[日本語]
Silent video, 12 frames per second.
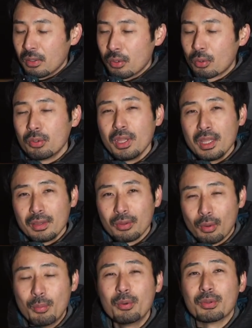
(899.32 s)
よくねっ
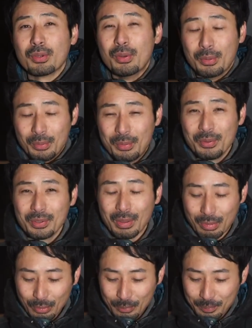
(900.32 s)
て思うと思うんで
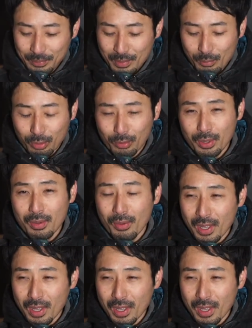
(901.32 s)
すよ。でもそれ